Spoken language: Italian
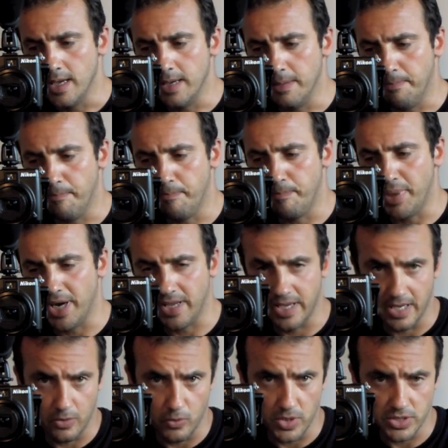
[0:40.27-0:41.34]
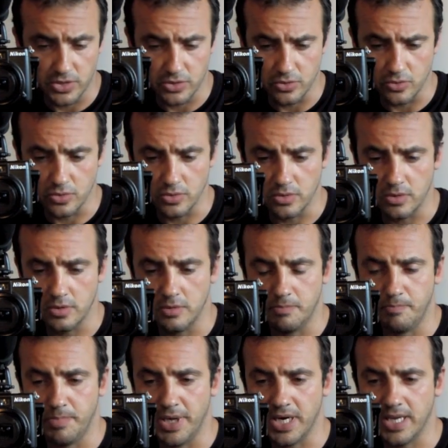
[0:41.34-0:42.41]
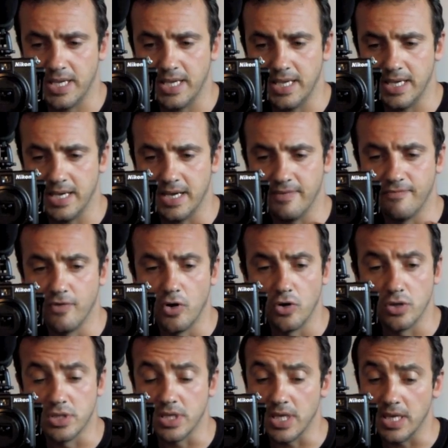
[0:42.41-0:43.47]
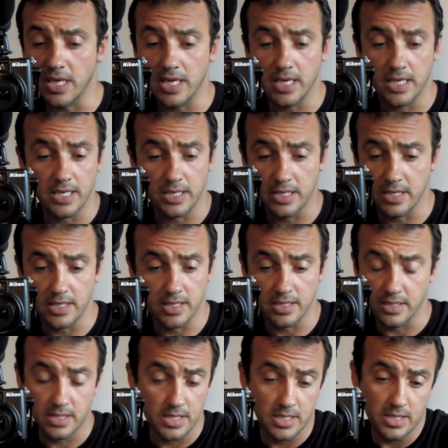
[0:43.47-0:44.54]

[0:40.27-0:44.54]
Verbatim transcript: Eh, perché questo? Eh, perché a volte, in, eh,